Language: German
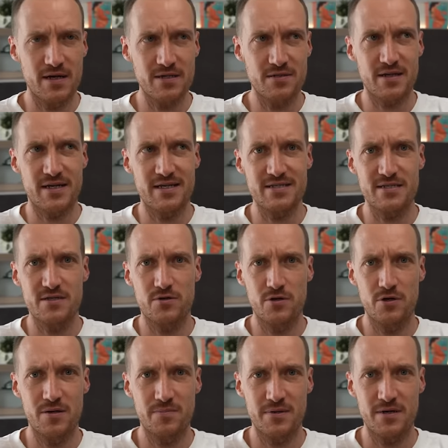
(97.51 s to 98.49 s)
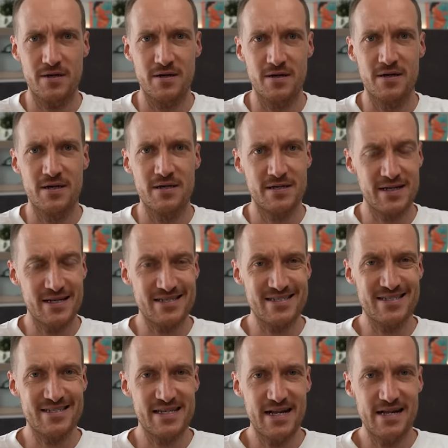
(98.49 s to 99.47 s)
Also der ganze Körper, die
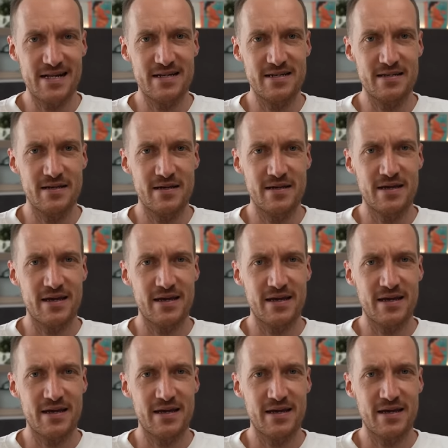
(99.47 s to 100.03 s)
ganzen Zellen